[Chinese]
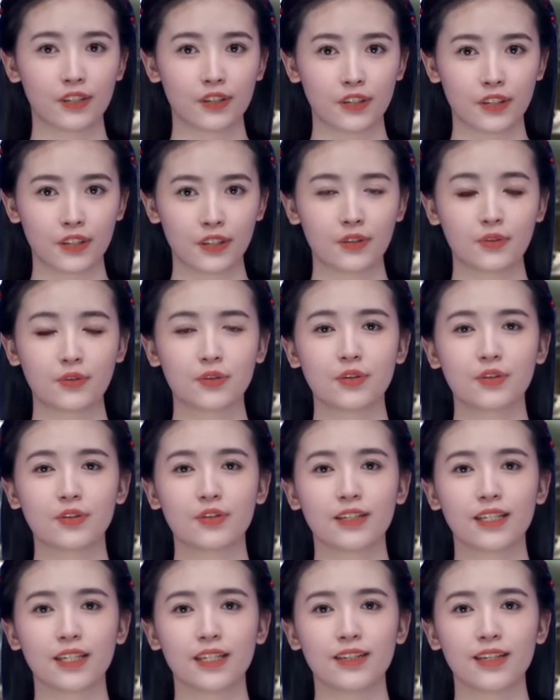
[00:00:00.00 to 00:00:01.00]
就是拥有
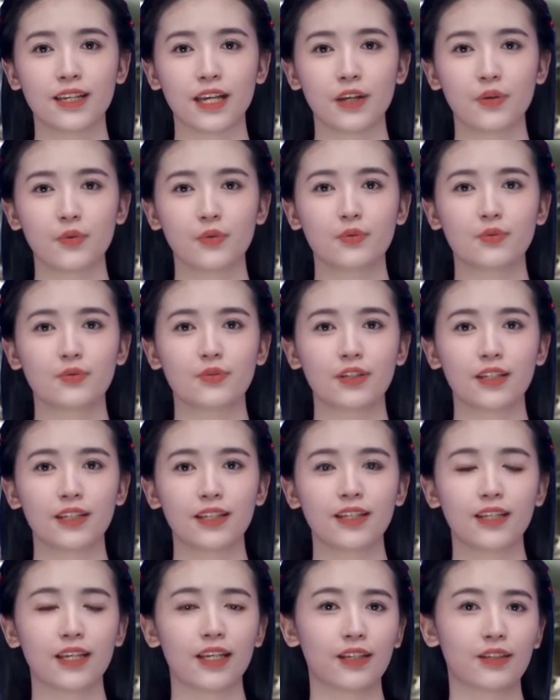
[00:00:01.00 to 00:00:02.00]
强大空军
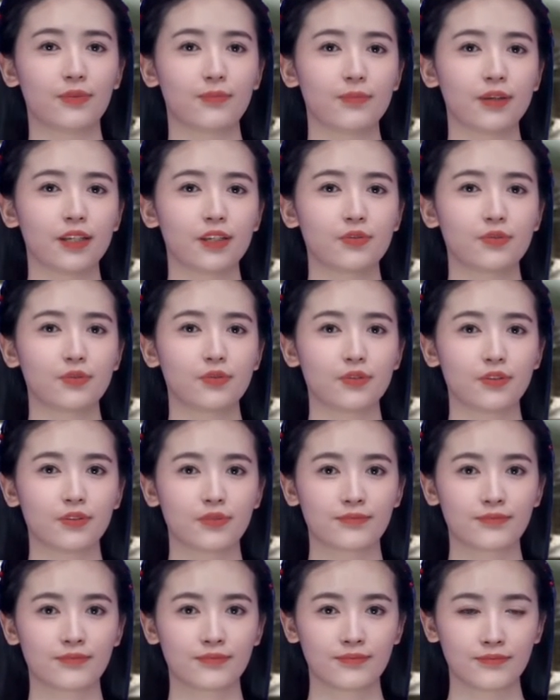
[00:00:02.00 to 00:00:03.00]
力量的美军，
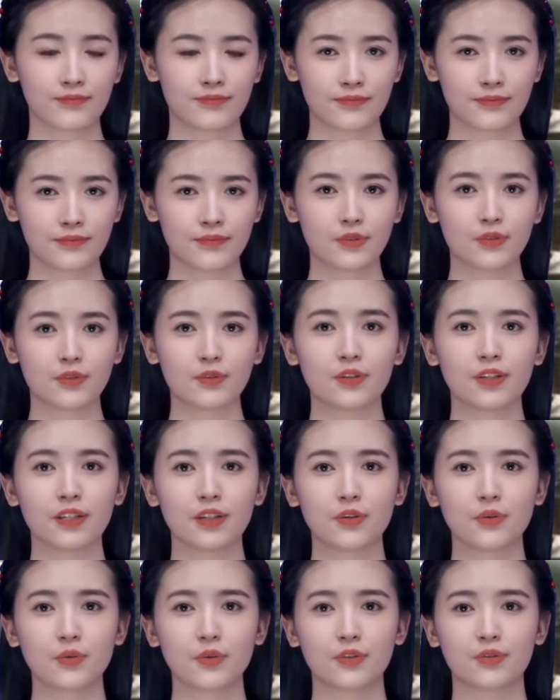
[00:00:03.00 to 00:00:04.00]
所
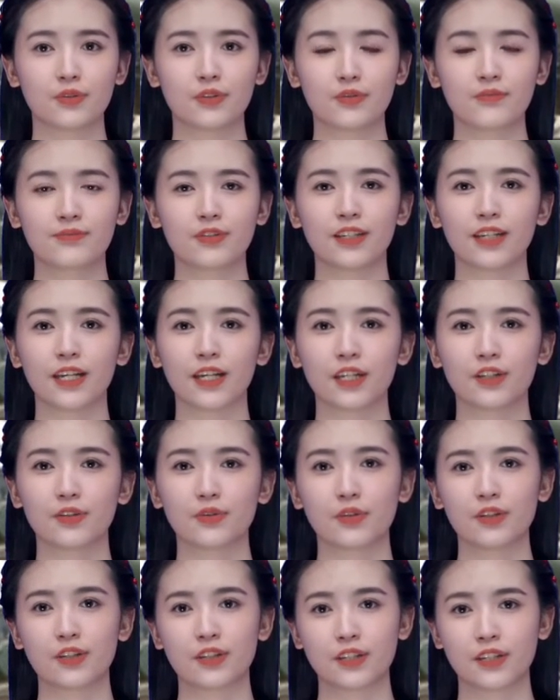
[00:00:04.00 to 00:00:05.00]
以我军非常
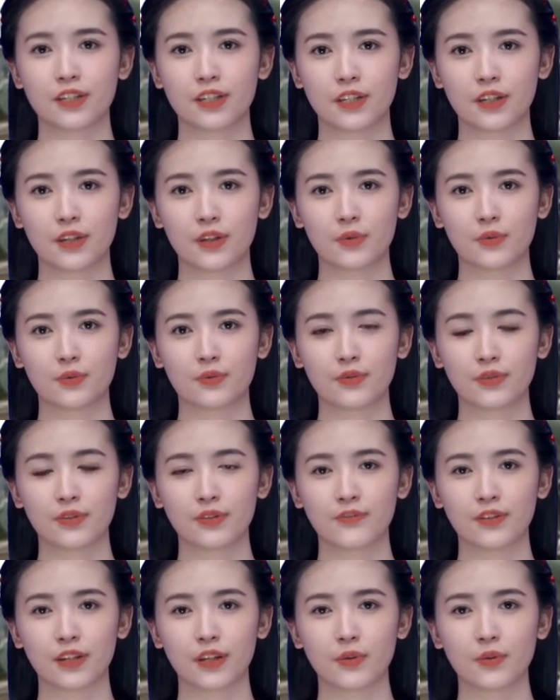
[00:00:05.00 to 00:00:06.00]
重视陆
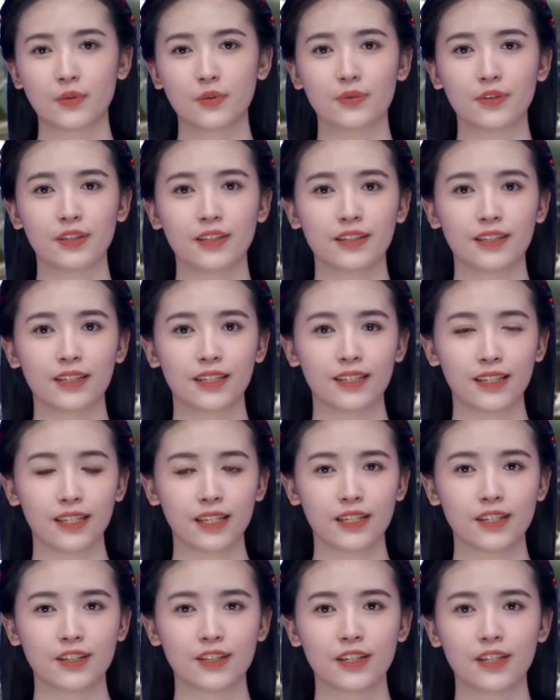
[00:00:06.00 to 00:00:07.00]
军防空能力
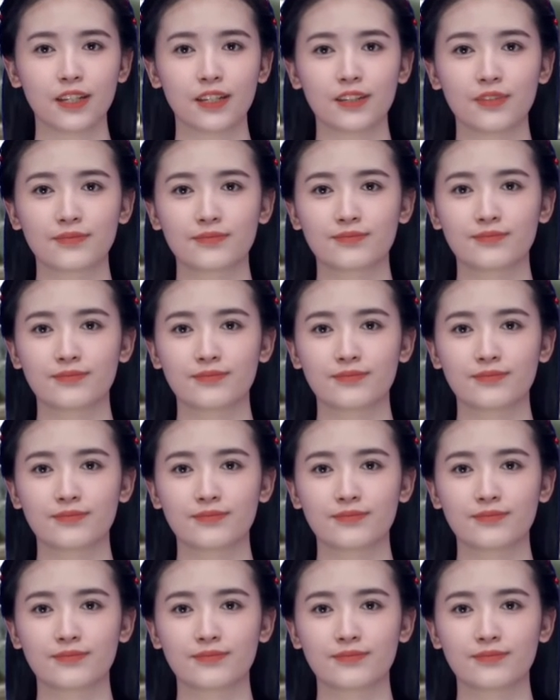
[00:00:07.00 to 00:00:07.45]
建设。